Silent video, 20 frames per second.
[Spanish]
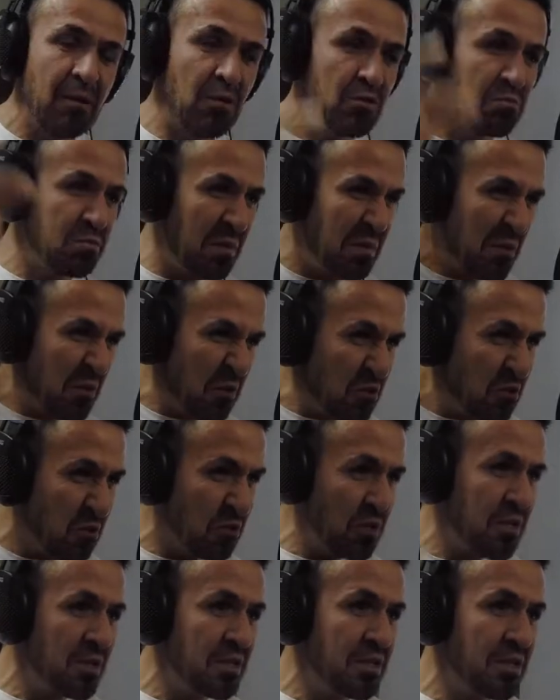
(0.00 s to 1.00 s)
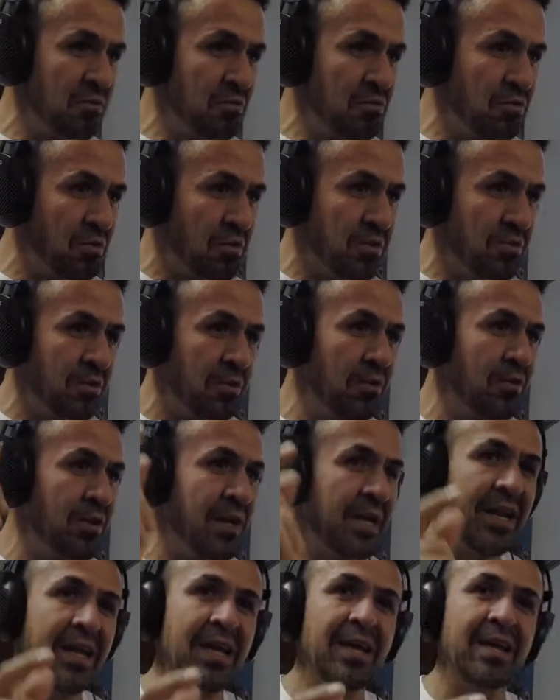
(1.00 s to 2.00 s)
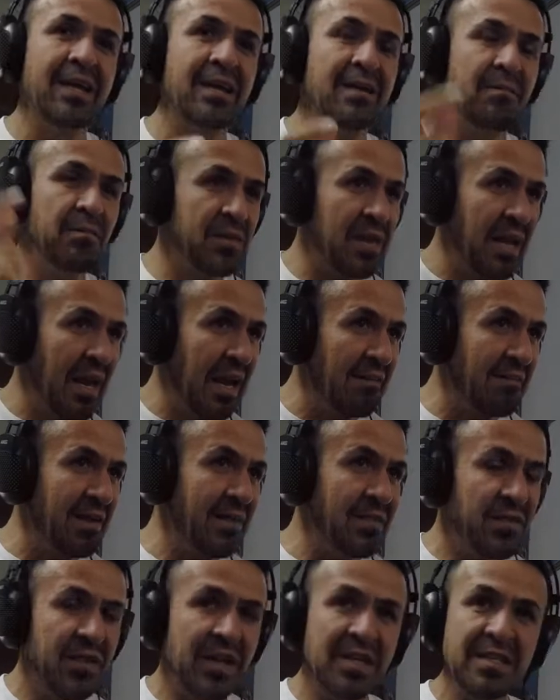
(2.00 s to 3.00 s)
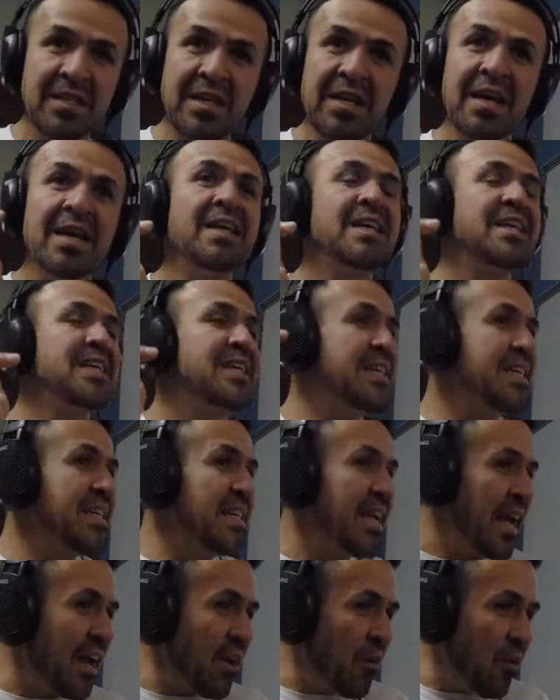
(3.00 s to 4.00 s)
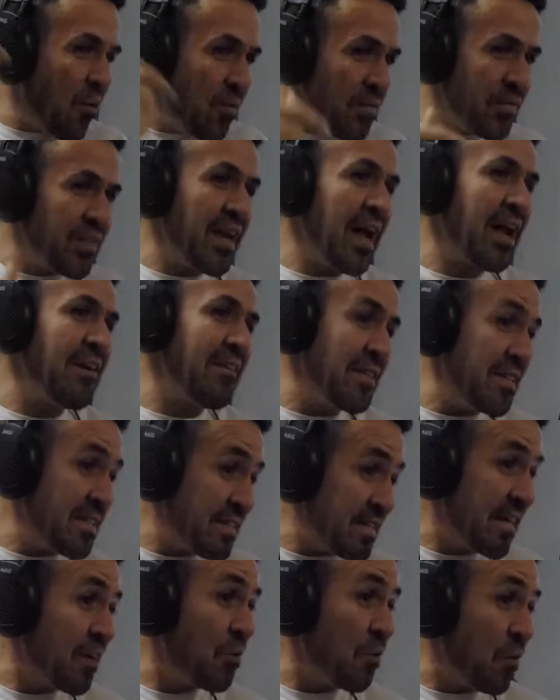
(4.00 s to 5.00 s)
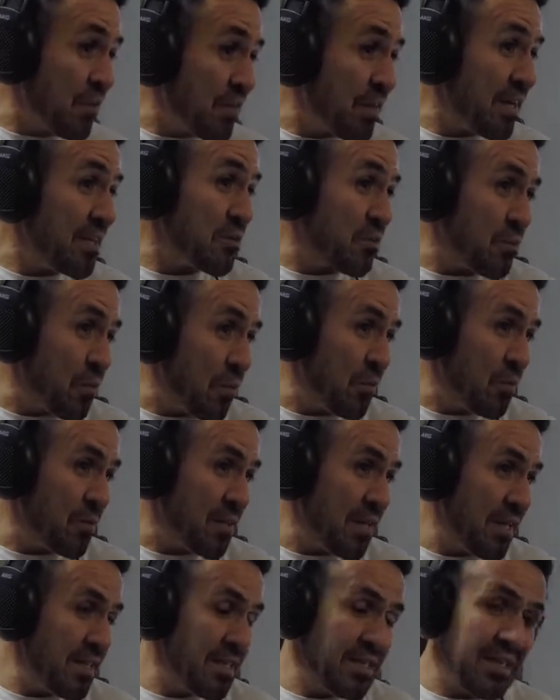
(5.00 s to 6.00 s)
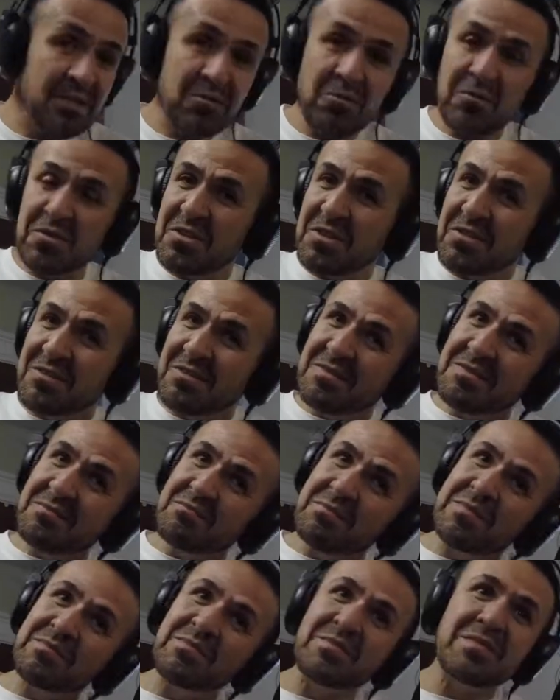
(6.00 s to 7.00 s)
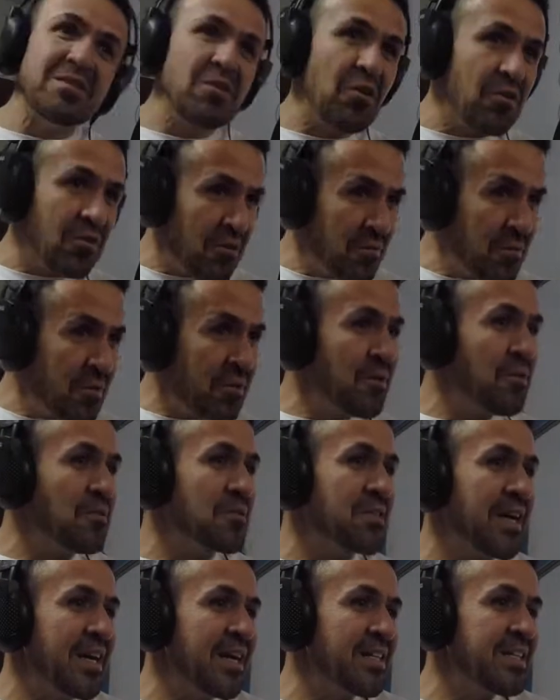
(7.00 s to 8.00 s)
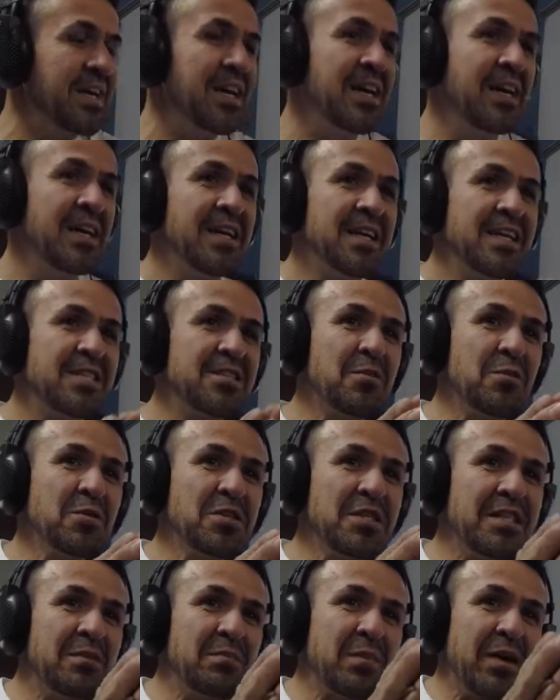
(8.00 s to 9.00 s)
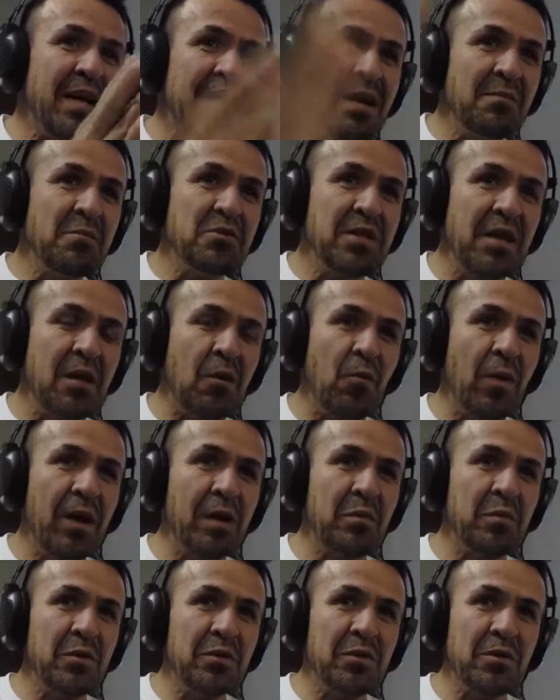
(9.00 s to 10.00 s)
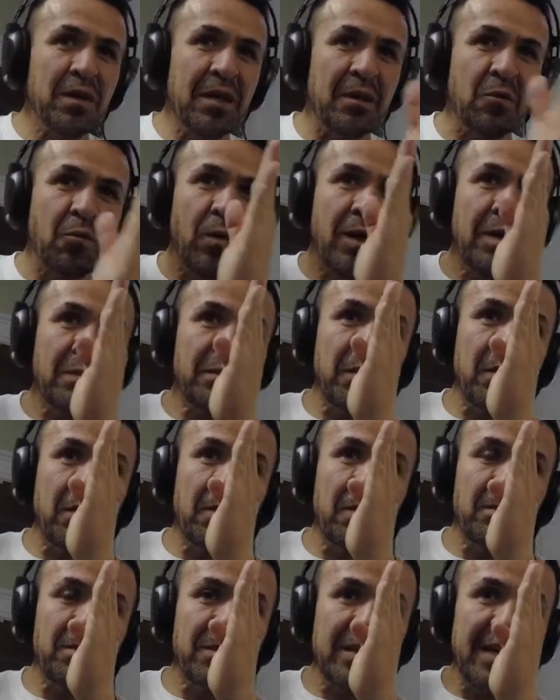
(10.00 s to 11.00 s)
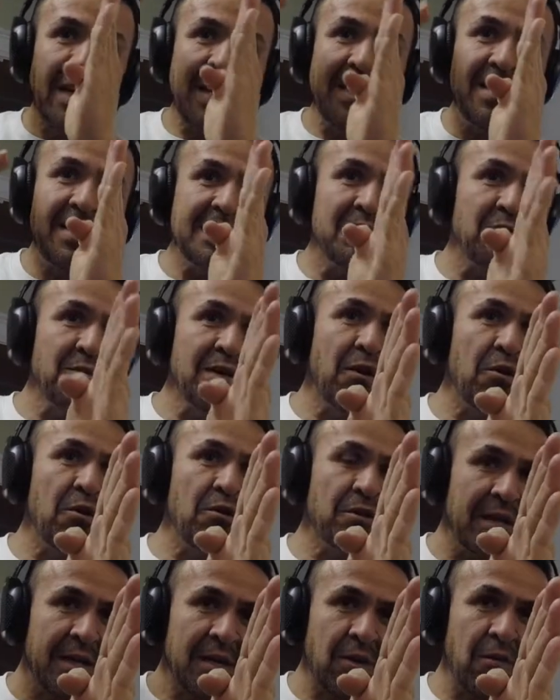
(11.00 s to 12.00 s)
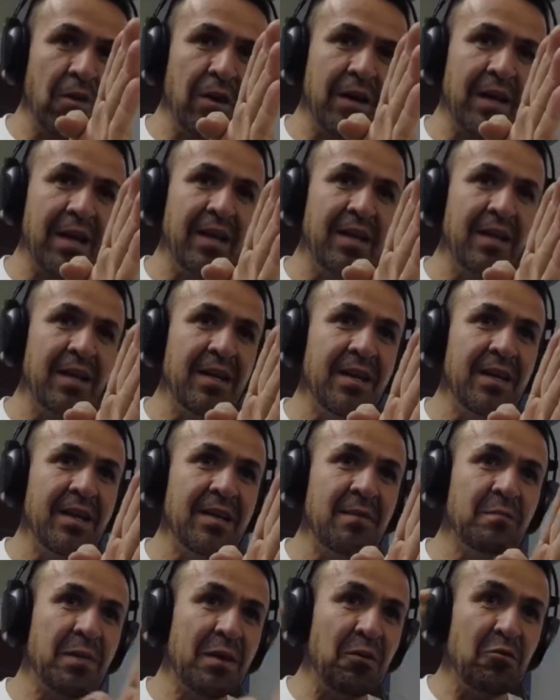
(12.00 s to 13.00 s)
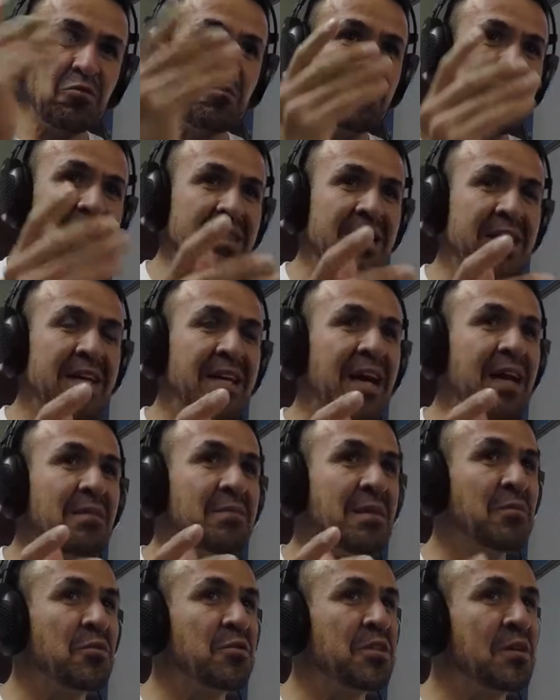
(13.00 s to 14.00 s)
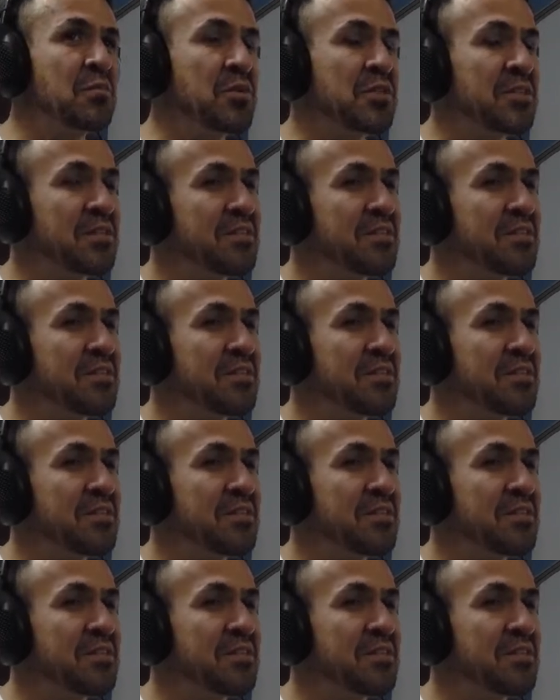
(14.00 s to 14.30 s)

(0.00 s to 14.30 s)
en los primeros 2-3 segundos, órale, te levantas y en contra, a veces en contra de tu voluntad. Dices tú, no, ¿cómo no? O sea, es, como si separáramos el cuerpo, ¿no? El cuerpo ya le diste una orden, corre, pero tu mente al mismo tiempo